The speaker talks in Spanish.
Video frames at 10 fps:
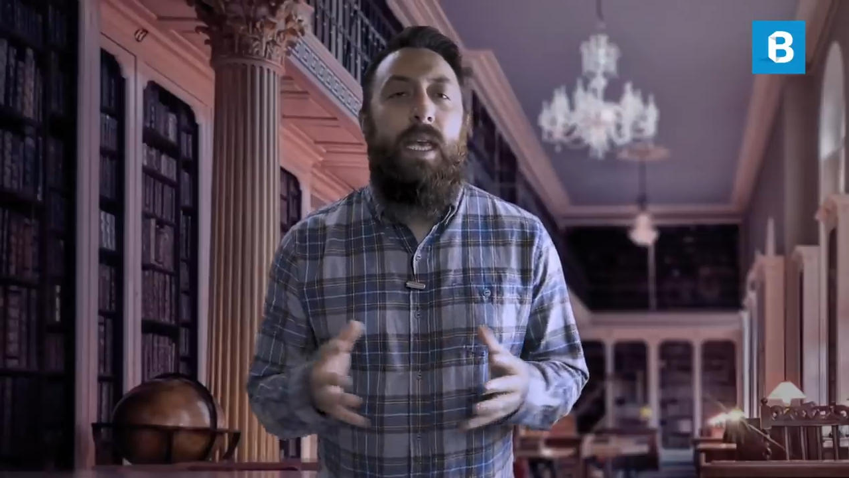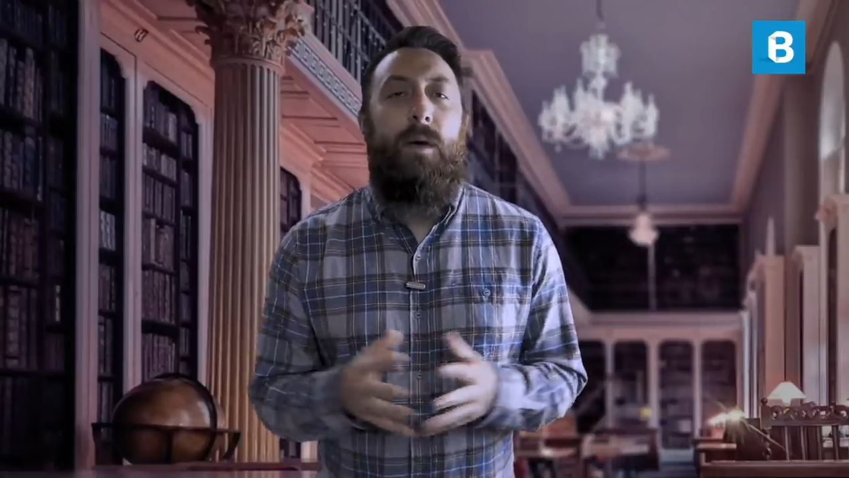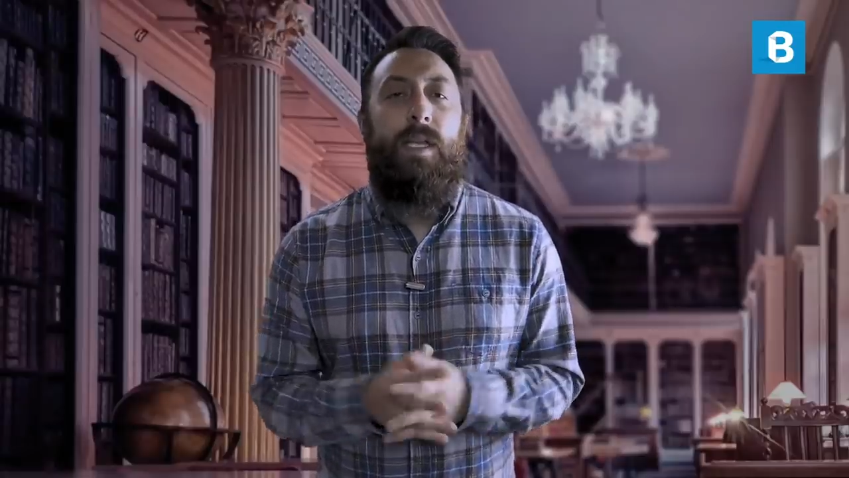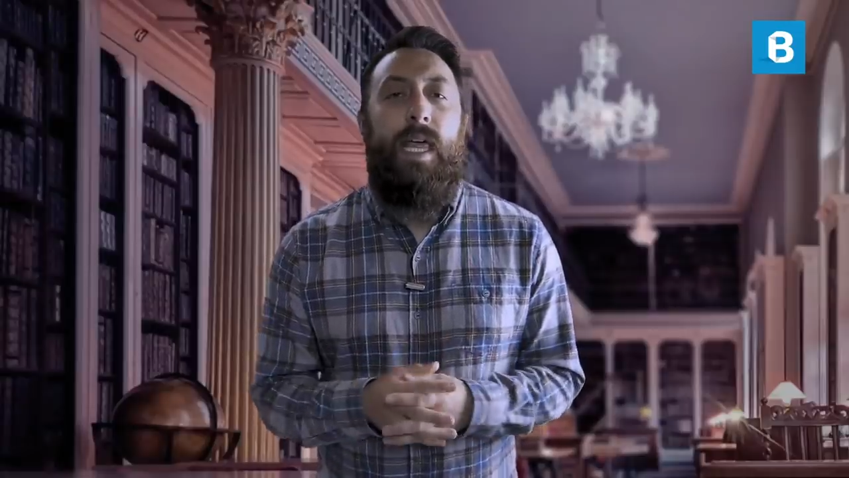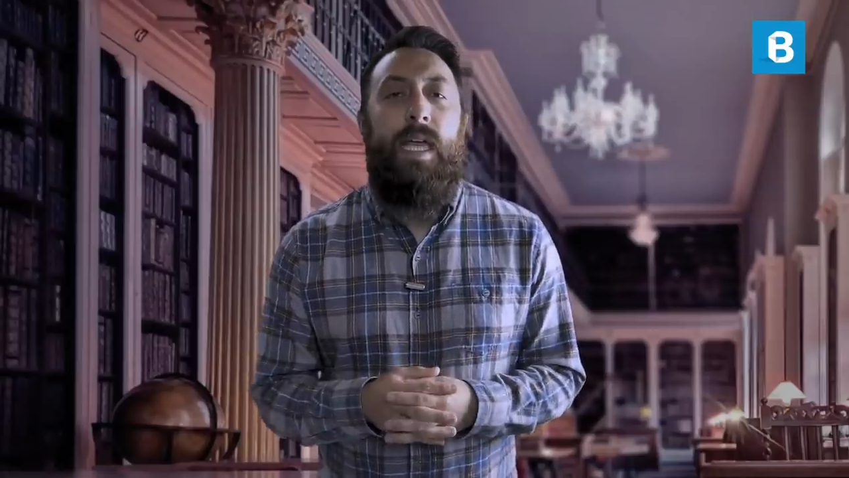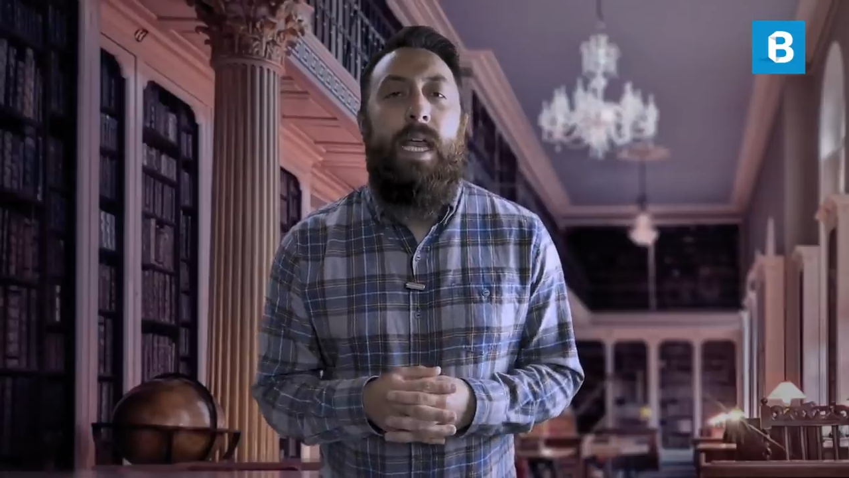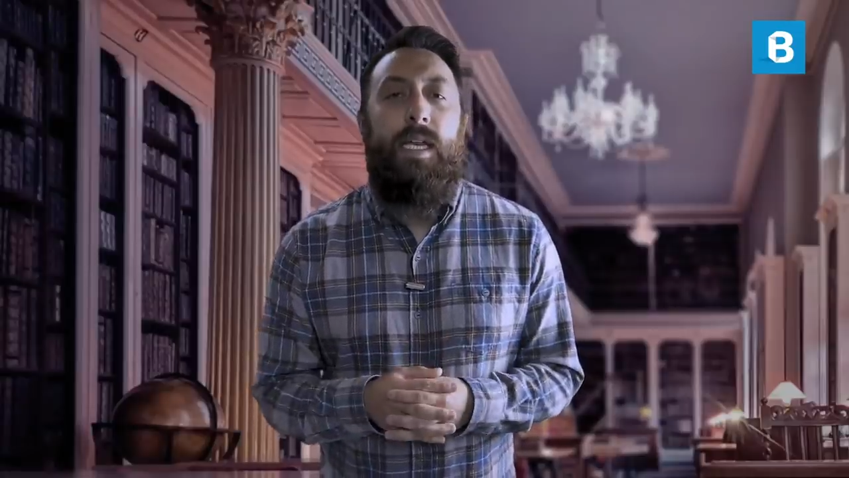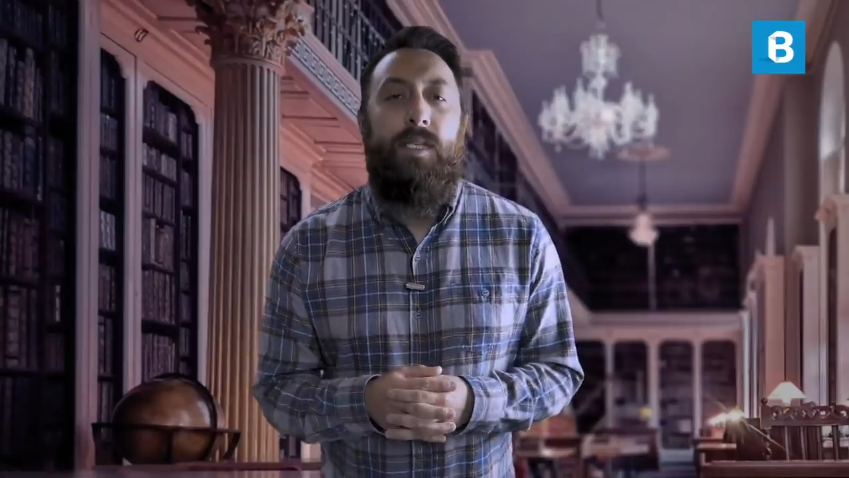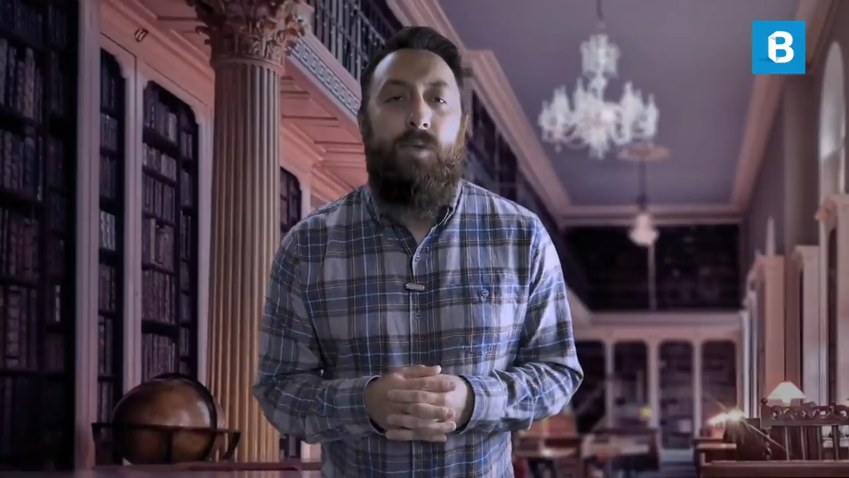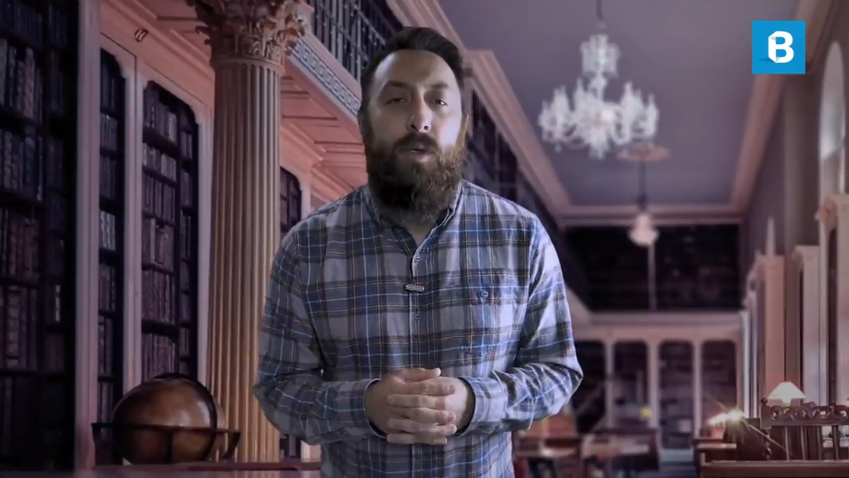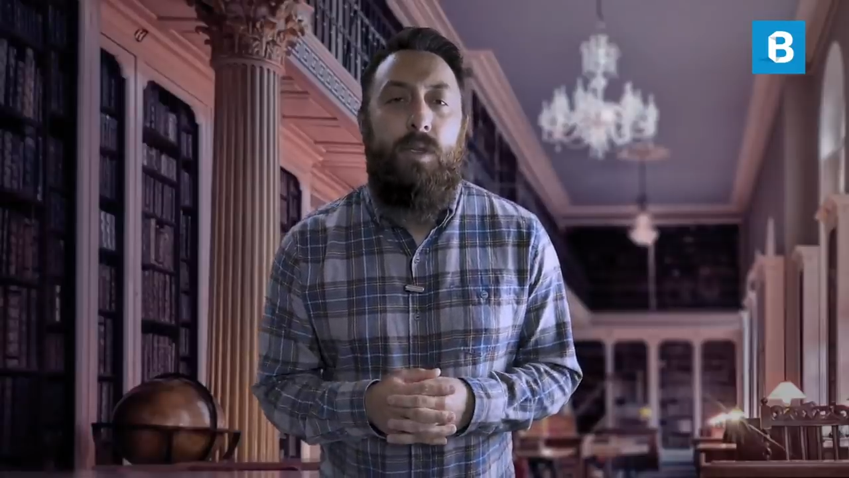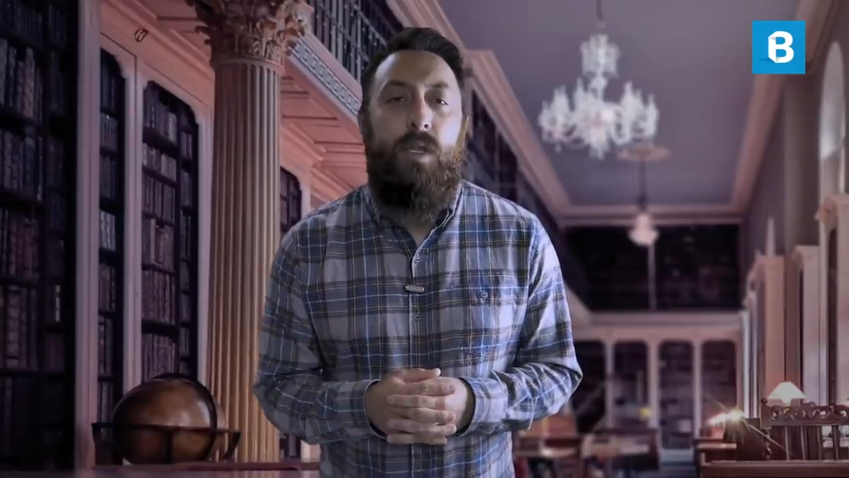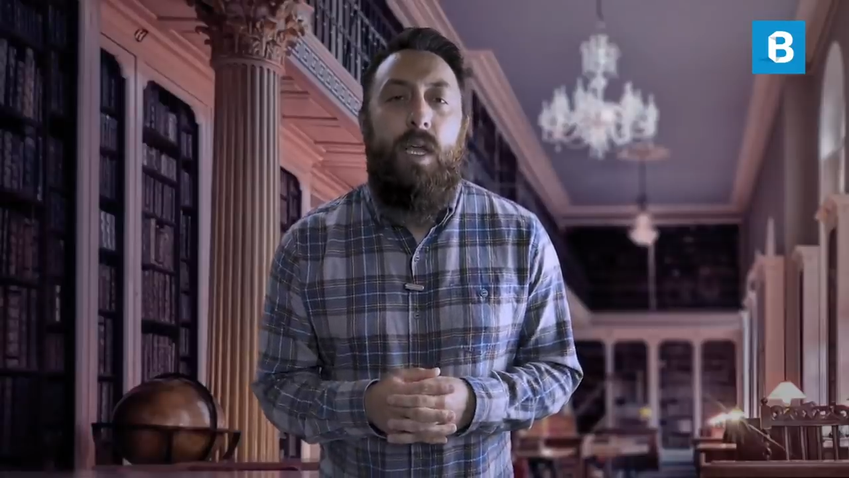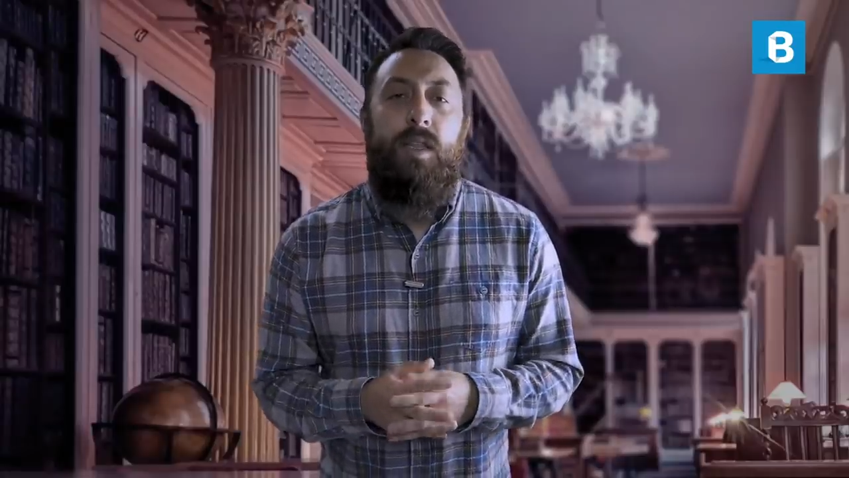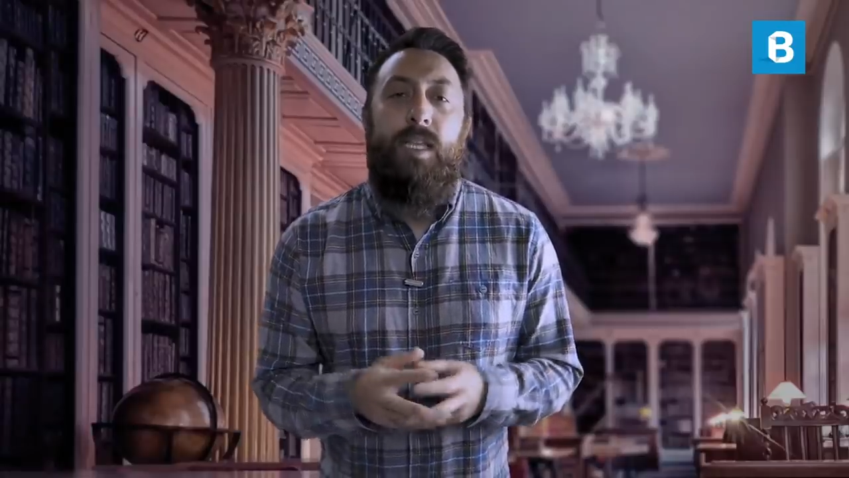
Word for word: que la verdadera razón